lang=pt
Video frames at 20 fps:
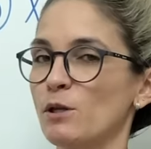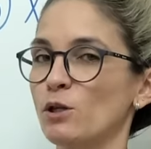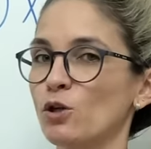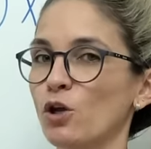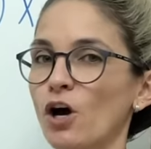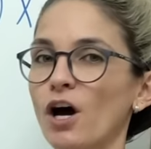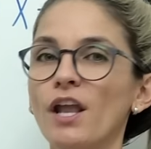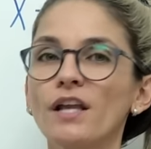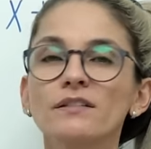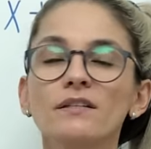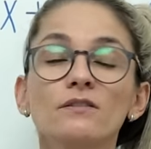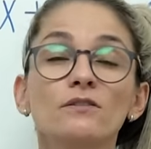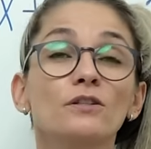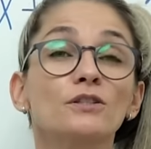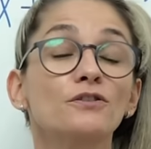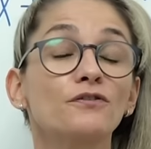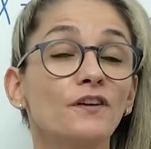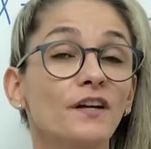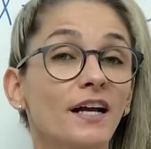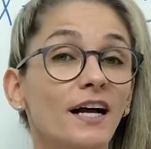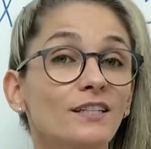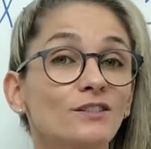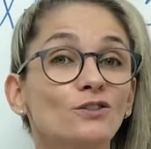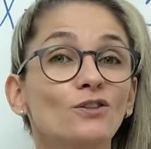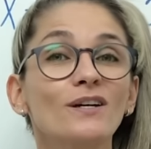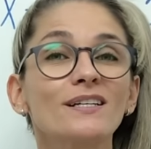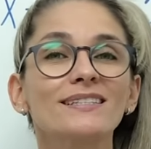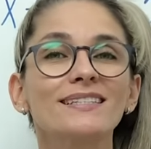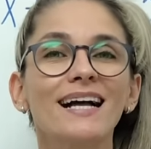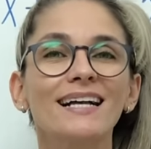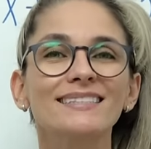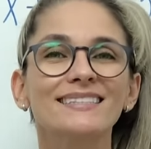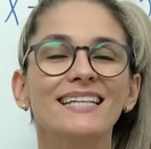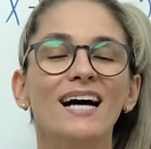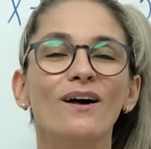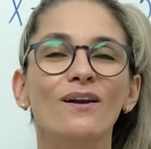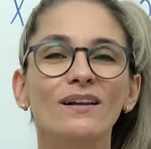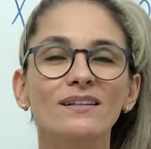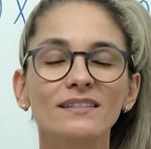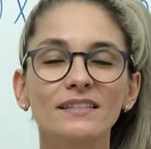todas as notificações das
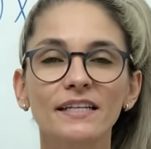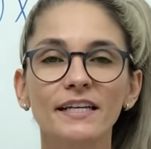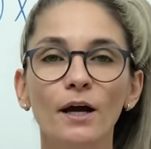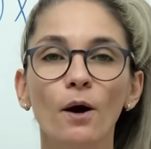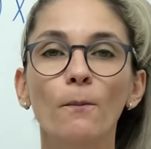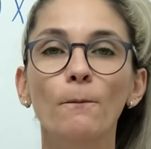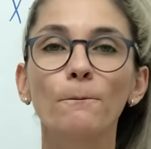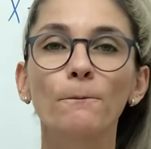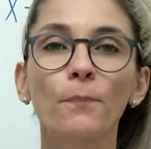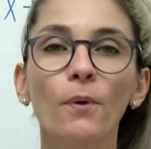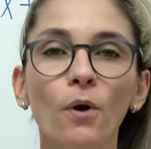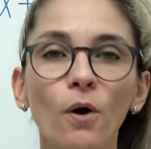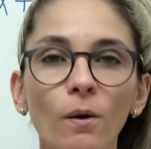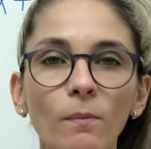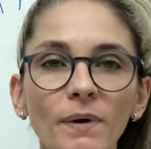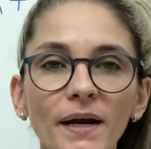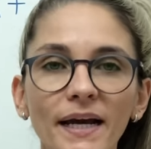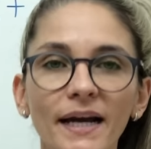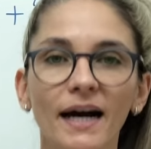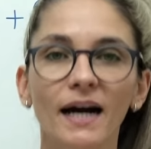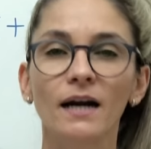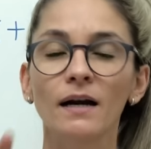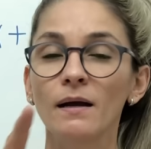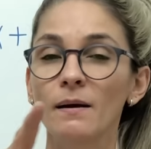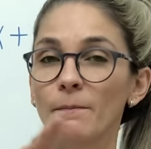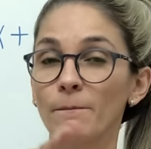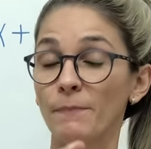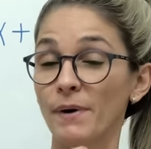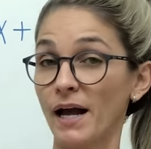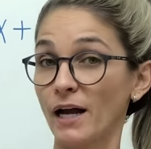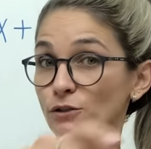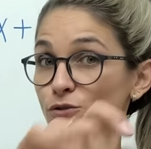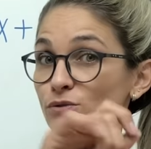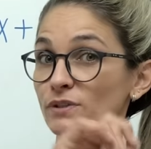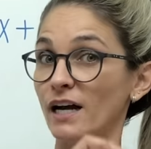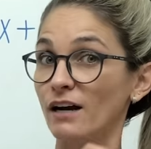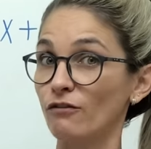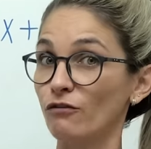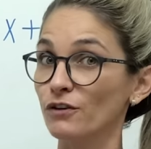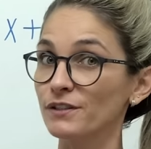aulas que eu publicar para
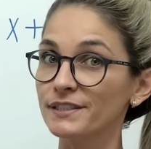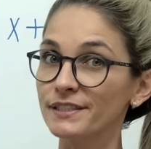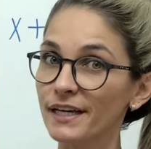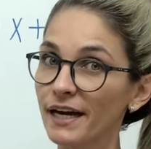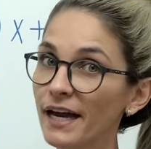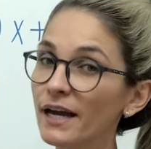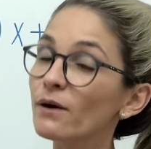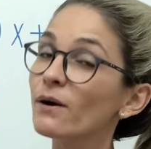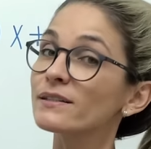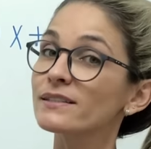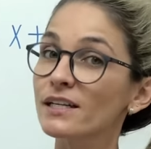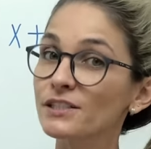ajudar você aí com as